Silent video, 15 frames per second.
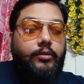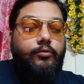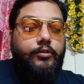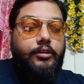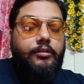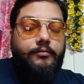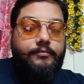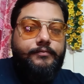चालू
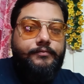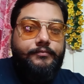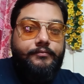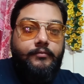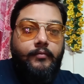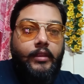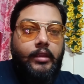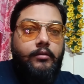की
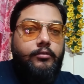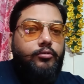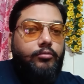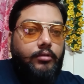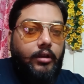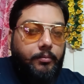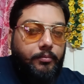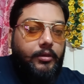
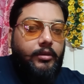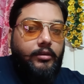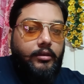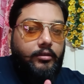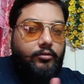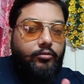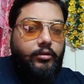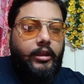तो अभी
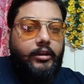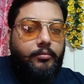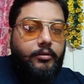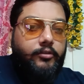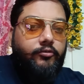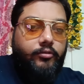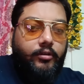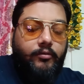ये दो
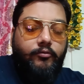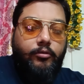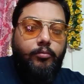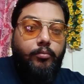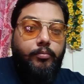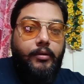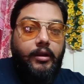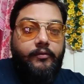कैलिबर जो है वो
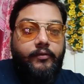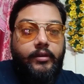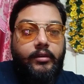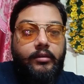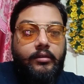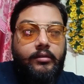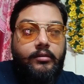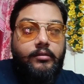काफ़ी